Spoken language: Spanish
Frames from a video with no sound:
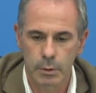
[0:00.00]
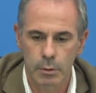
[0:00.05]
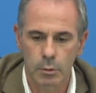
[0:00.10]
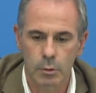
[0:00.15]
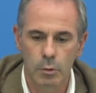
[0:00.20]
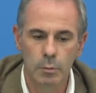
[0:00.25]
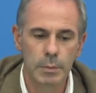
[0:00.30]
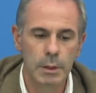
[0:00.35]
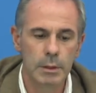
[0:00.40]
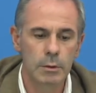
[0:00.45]

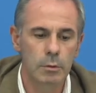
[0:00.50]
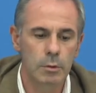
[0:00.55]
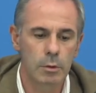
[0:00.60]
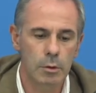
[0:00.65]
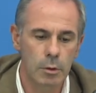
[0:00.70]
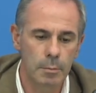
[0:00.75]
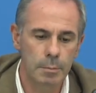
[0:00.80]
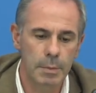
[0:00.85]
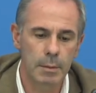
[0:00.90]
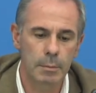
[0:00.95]
cumpliendo un
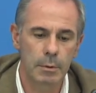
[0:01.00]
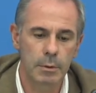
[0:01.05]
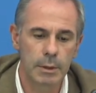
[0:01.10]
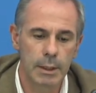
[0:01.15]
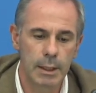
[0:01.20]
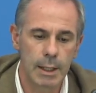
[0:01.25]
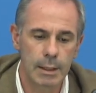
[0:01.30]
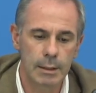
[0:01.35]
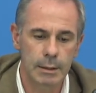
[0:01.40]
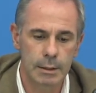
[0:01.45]
rol
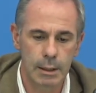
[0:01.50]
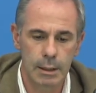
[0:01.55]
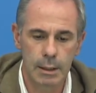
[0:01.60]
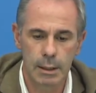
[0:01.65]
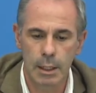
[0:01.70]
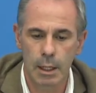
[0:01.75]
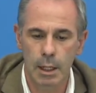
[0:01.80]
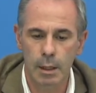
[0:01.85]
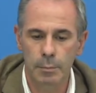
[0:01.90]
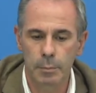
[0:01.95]
preponderante
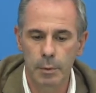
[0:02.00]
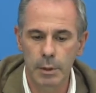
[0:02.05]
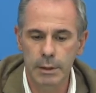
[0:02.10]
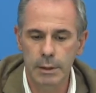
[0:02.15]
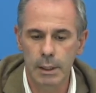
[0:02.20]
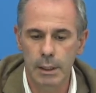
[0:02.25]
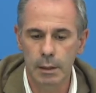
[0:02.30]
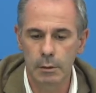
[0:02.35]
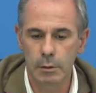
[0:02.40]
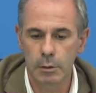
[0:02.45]
en la
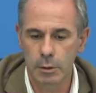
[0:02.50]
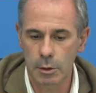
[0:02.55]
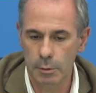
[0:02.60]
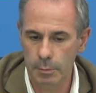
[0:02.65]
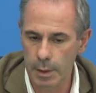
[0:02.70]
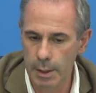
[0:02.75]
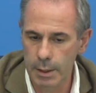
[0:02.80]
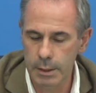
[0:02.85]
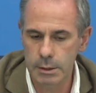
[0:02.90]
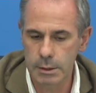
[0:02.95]
respuesta que nuestro
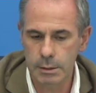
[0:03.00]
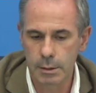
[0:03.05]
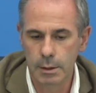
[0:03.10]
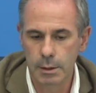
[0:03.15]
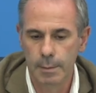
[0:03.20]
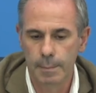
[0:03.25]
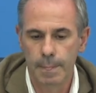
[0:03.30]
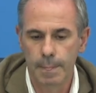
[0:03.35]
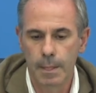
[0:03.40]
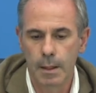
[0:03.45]
país
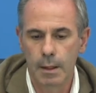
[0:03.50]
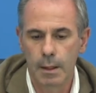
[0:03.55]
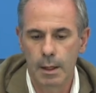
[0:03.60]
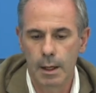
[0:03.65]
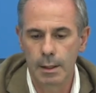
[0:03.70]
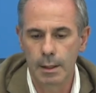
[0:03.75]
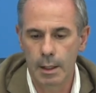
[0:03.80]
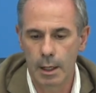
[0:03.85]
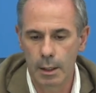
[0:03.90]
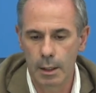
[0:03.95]

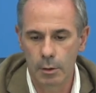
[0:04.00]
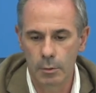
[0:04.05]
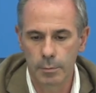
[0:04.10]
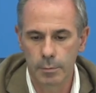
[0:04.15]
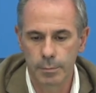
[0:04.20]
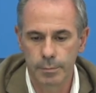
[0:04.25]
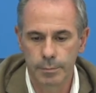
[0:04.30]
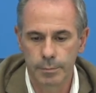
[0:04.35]
ha dado.